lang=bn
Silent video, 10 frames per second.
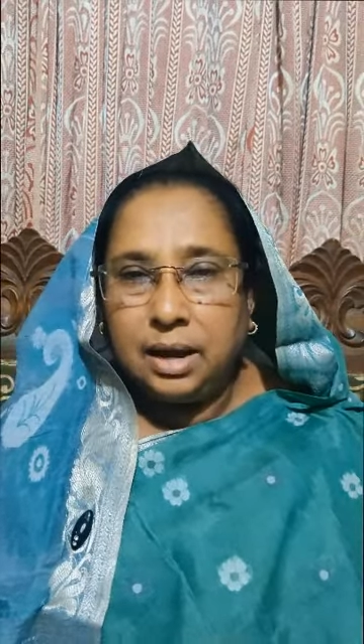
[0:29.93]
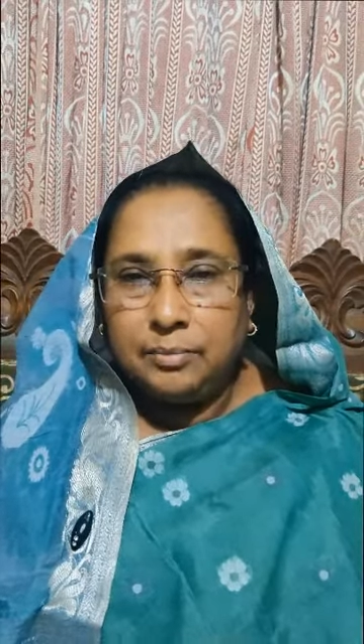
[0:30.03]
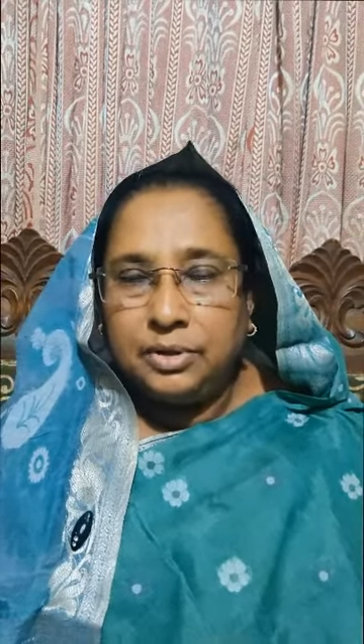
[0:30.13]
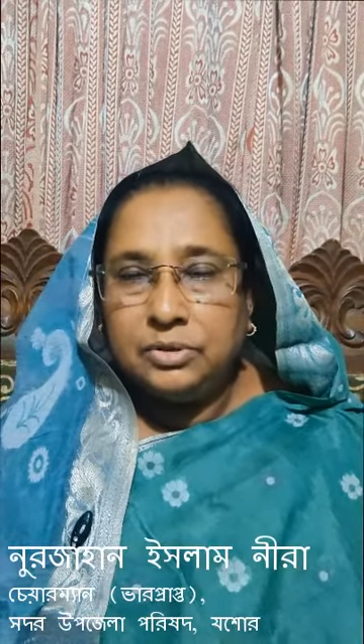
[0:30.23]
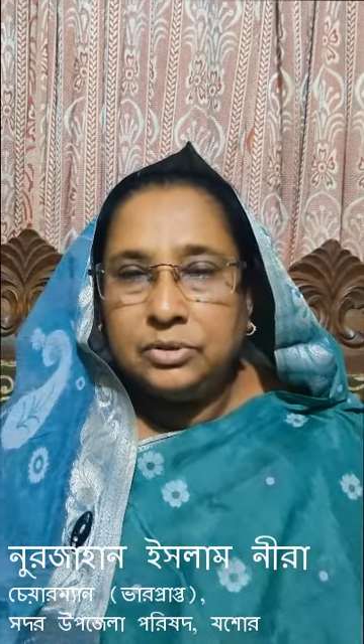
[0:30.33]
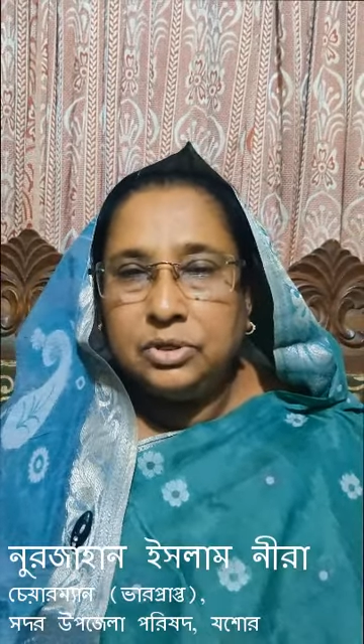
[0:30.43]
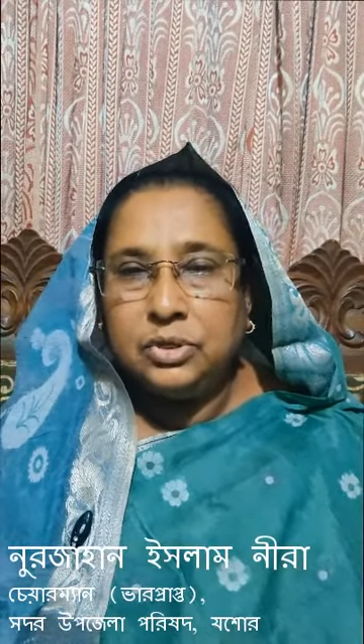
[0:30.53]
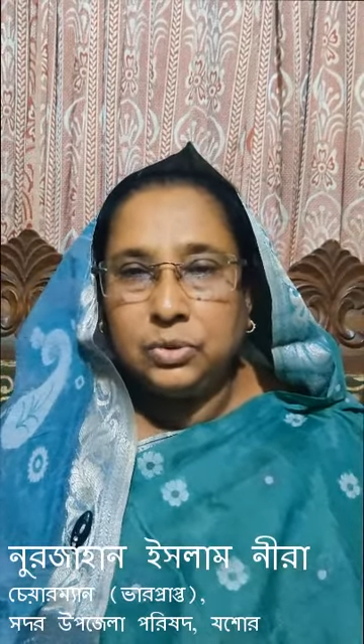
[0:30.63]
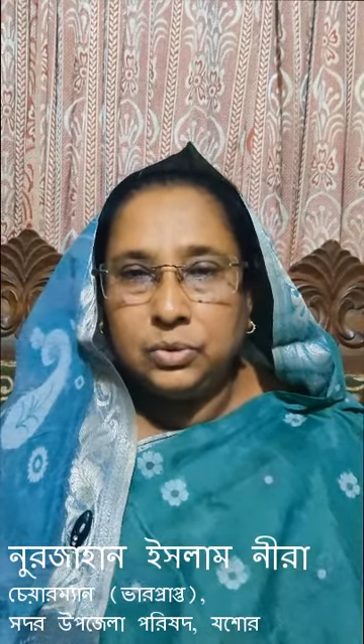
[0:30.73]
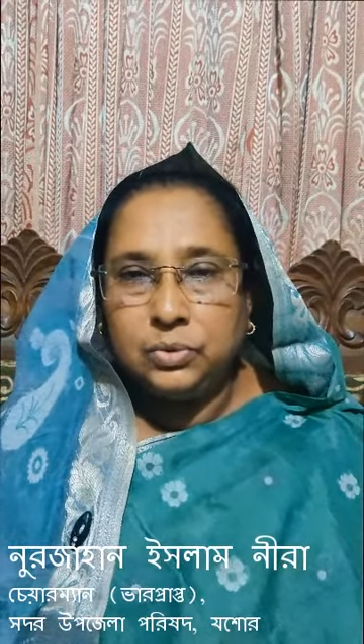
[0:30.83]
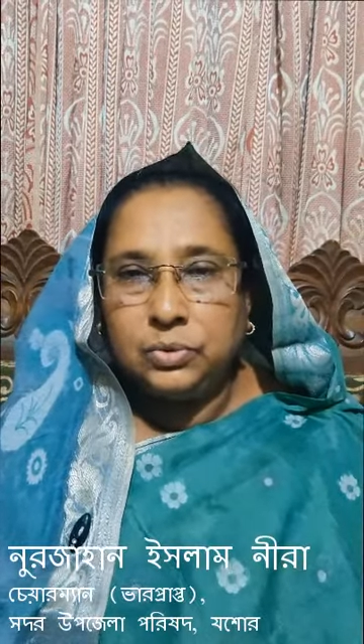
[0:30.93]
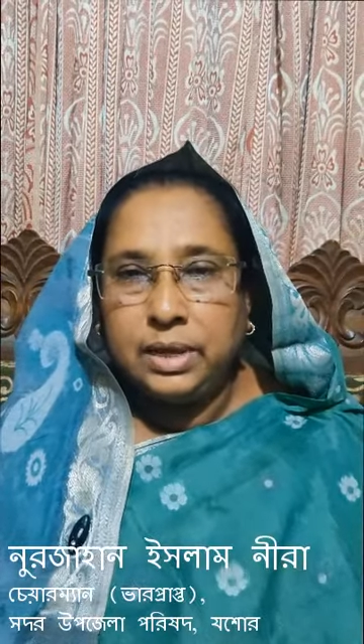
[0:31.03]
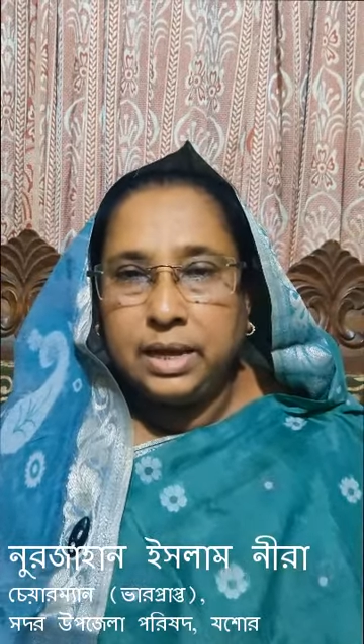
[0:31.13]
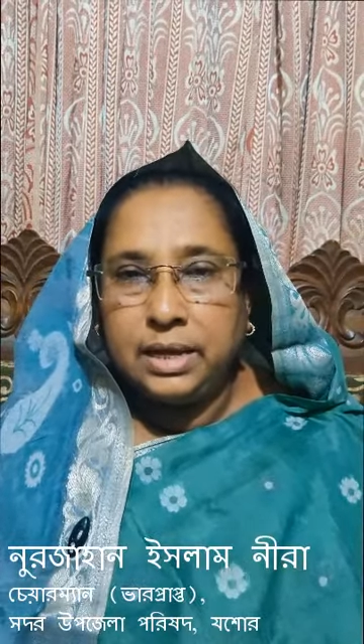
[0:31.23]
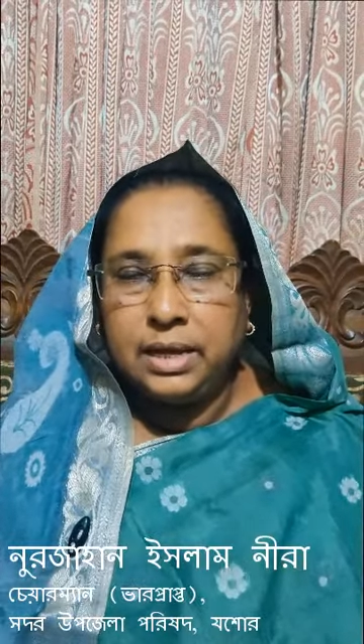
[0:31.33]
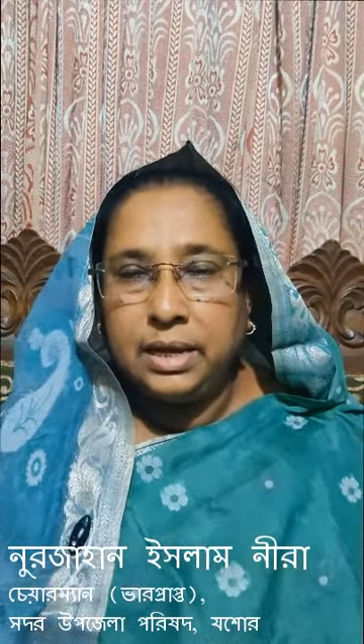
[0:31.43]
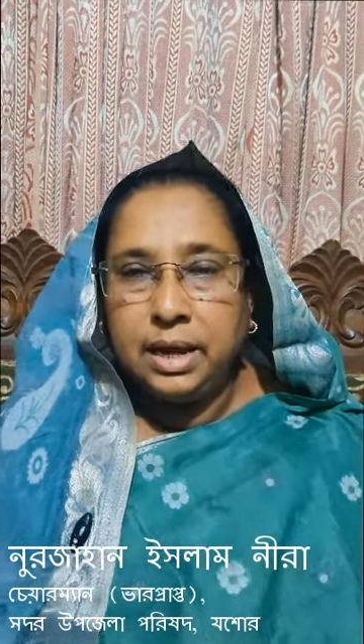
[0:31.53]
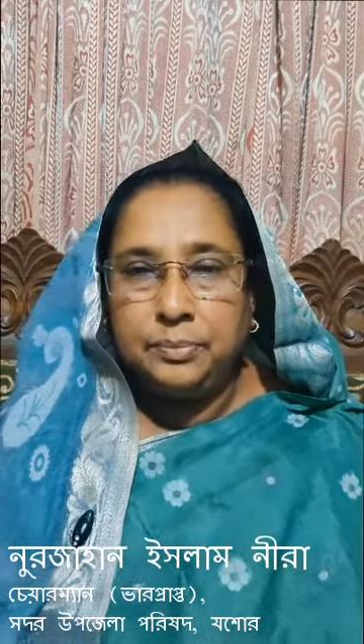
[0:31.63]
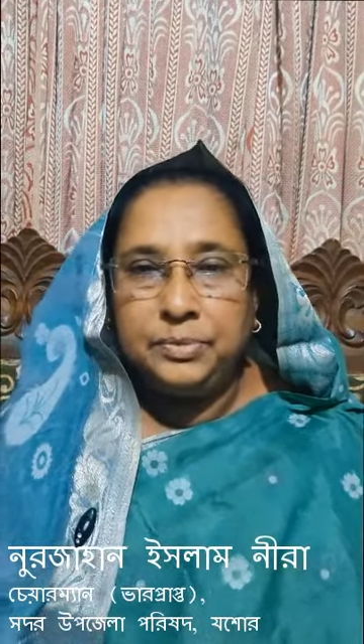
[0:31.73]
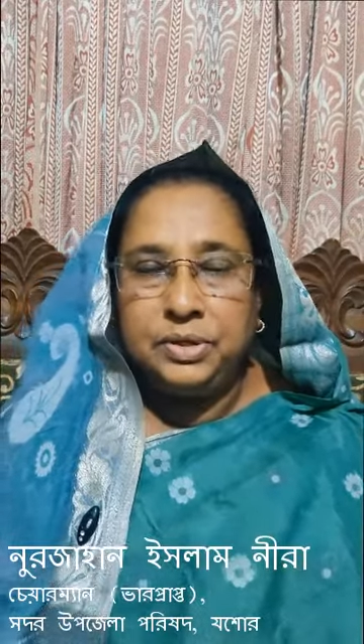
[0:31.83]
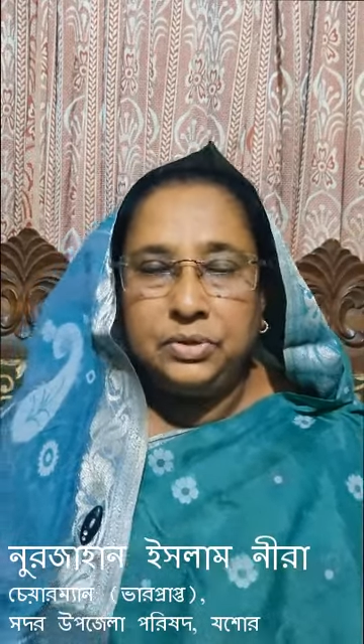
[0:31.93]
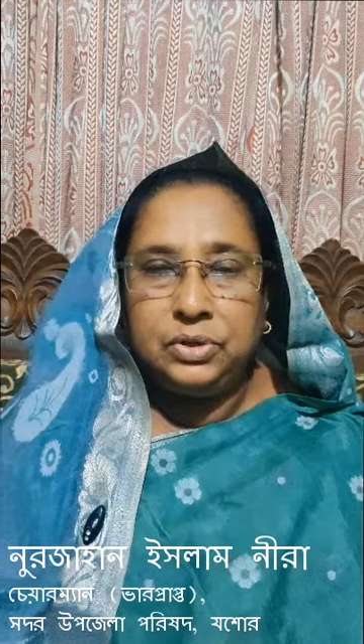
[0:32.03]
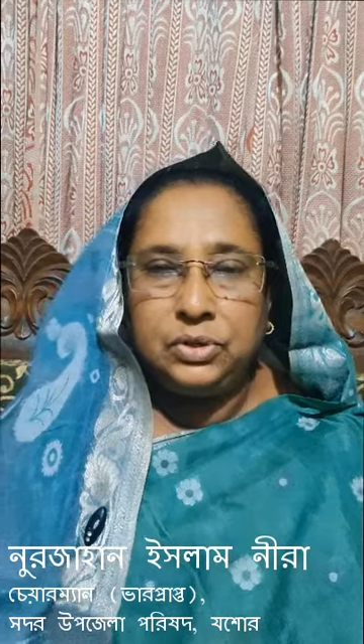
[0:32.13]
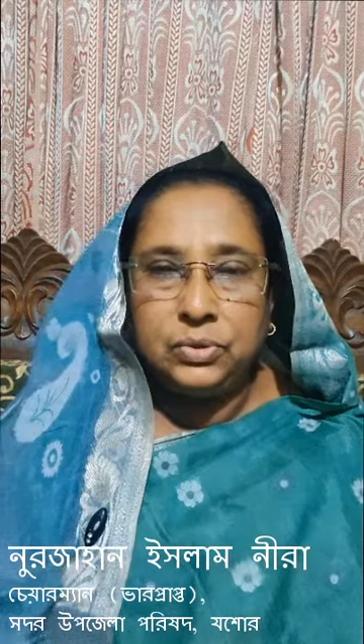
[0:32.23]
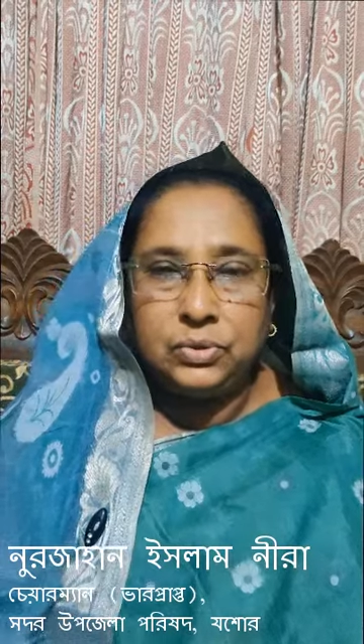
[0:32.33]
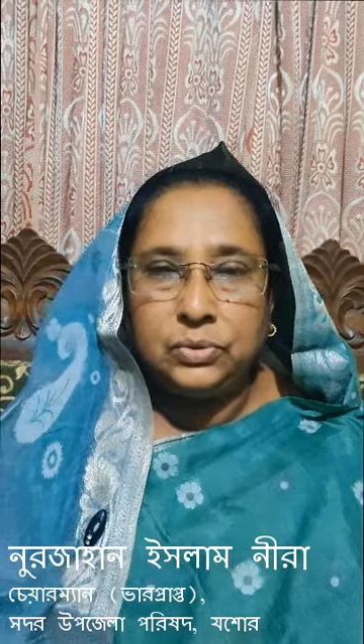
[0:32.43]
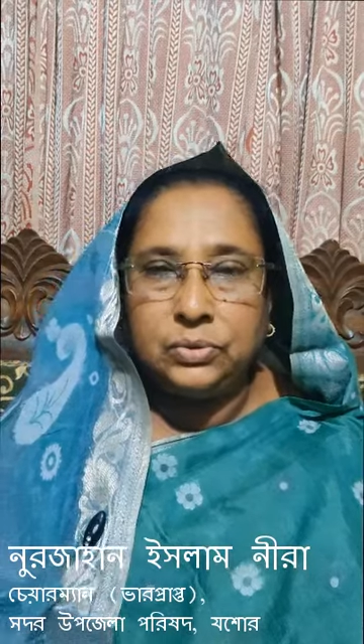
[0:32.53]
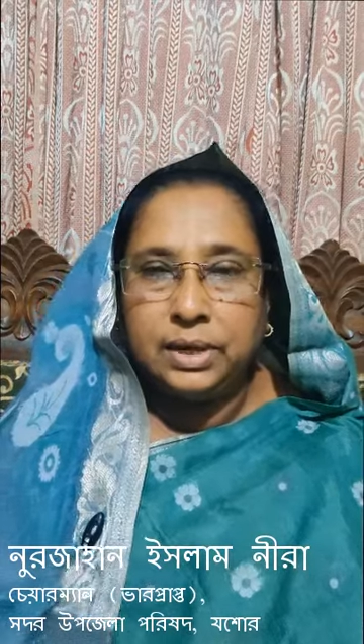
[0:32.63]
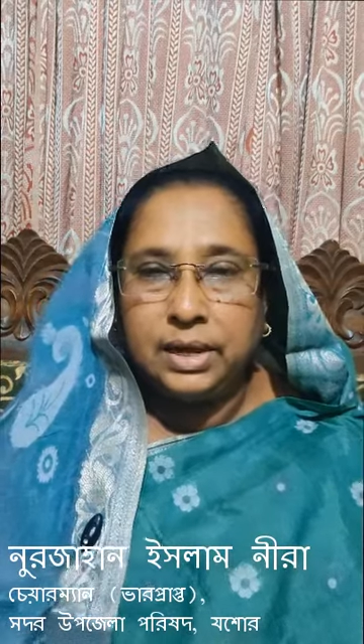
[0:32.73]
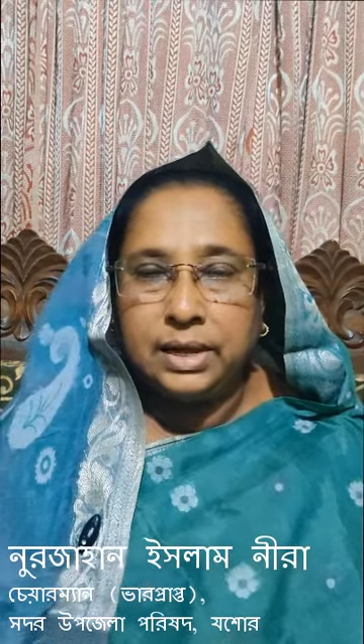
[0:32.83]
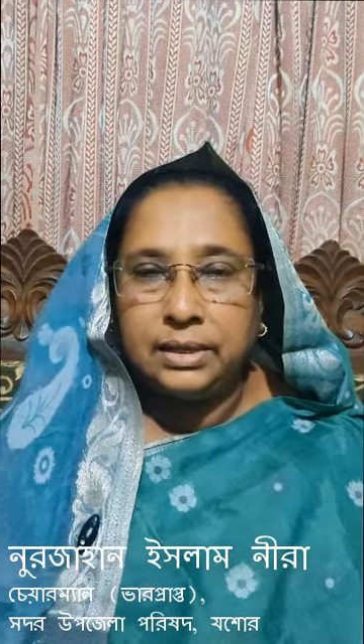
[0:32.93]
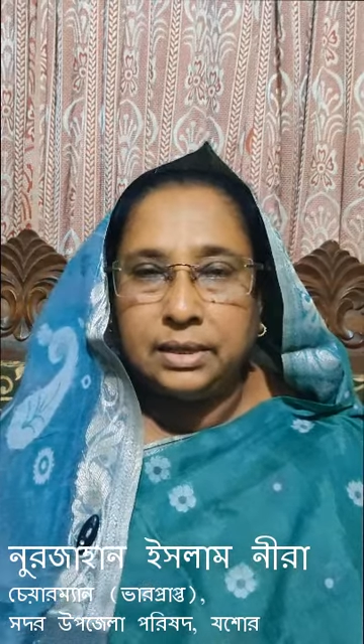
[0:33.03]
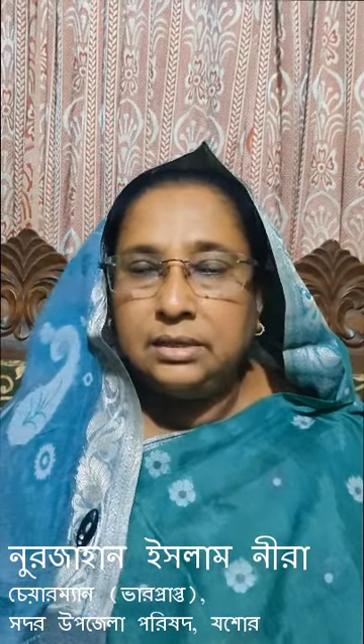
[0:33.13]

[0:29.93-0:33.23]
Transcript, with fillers: আমরা যদি সতর্ক থাকি আপনি যদি সতর্ক থাকেন